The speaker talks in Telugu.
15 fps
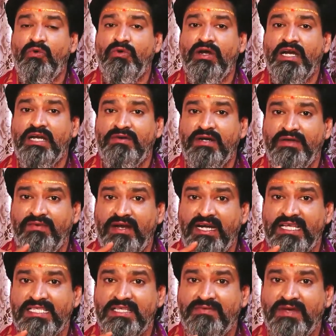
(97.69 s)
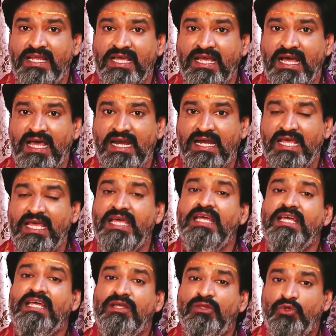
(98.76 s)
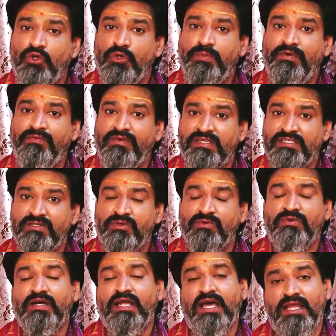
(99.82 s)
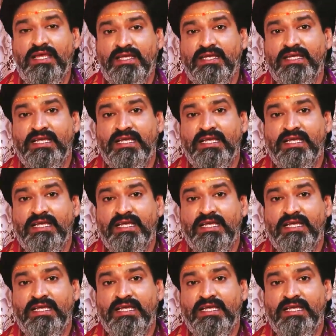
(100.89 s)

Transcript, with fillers: ఉన్నటువంటి వెండి శివలింగాన్ని ధూపం వేస్తూ ఉండాలి